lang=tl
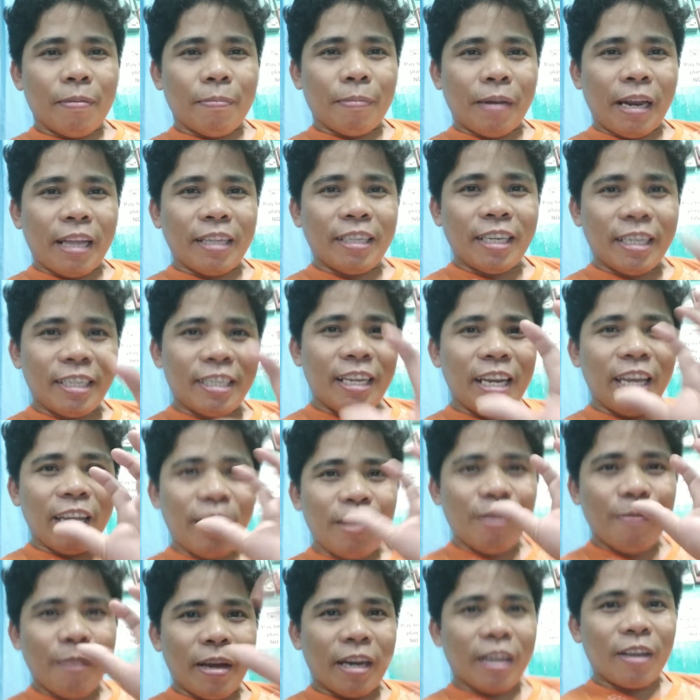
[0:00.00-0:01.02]
Francis
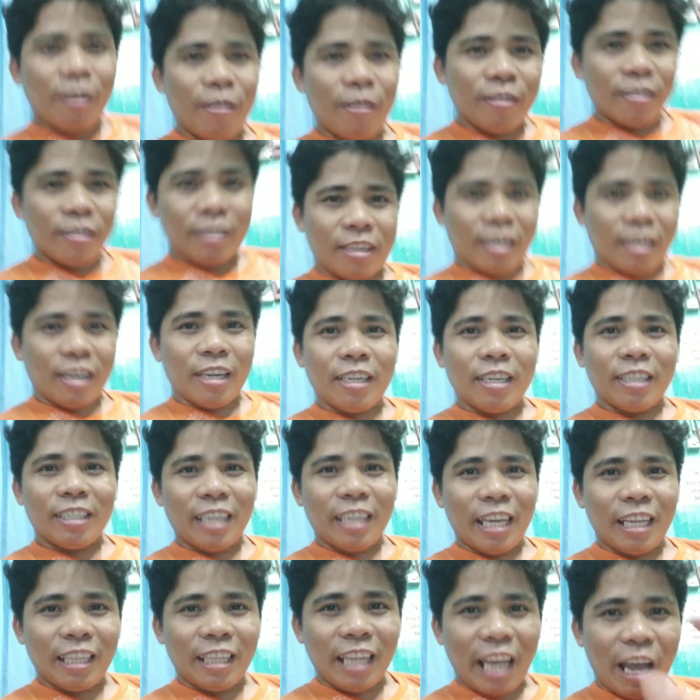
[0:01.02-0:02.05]
Leo Marcos, shout